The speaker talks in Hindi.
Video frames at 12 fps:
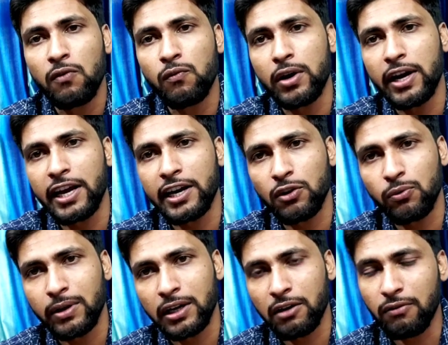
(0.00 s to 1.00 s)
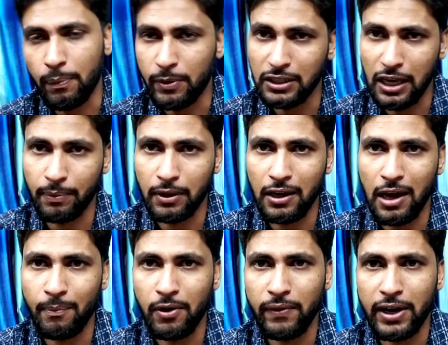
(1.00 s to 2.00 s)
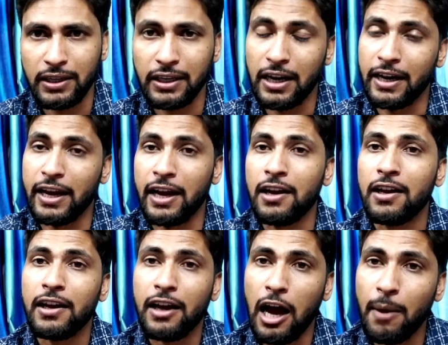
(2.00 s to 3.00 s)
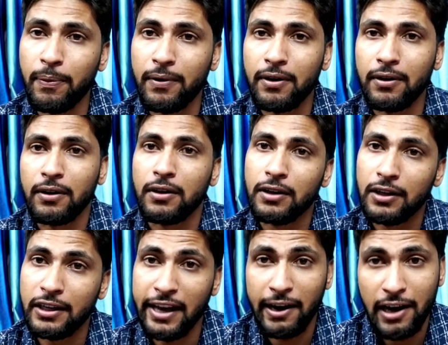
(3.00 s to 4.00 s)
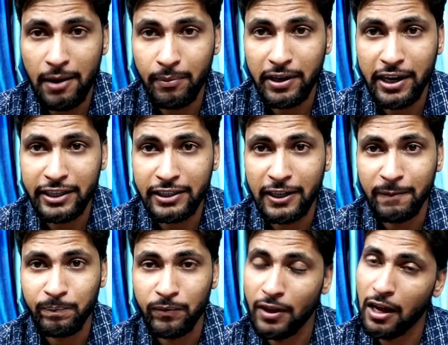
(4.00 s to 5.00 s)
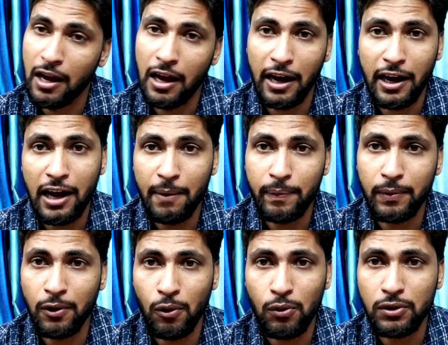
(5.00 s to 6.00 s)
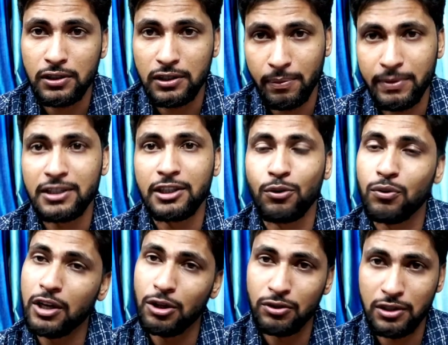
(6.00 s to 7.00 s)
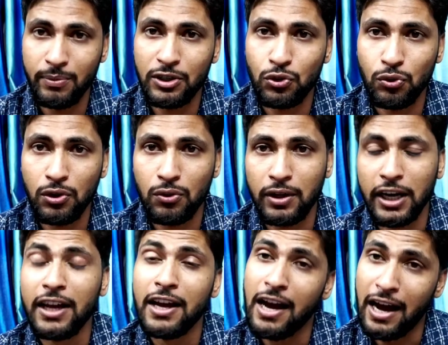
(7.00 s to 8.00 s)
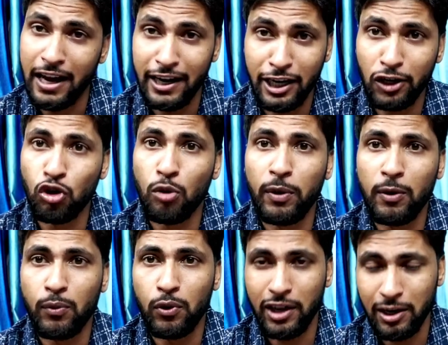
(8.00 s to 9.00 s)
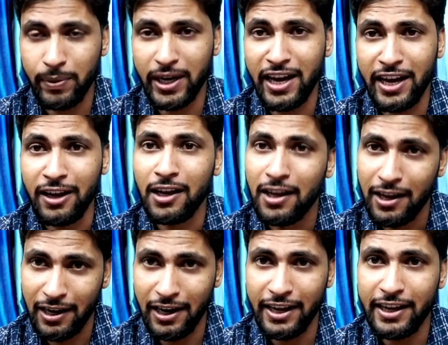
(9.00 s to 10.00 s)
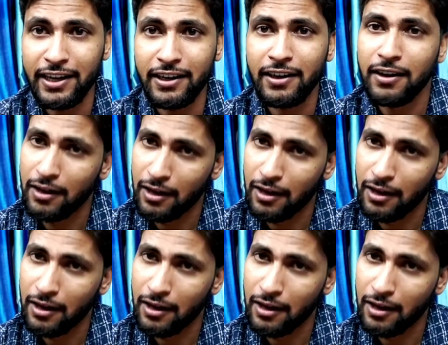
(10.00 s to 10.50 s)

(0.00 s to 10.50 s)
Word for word: वो नेगेटिव बनकर वापस आपके एम्पलीफायर तक आ गया अब क्या काम करा इसने अगर आप लोग समझते होंगे तो समझ चुके होंगे हालांकि टॉपिक बोरियत भरा है लेकिन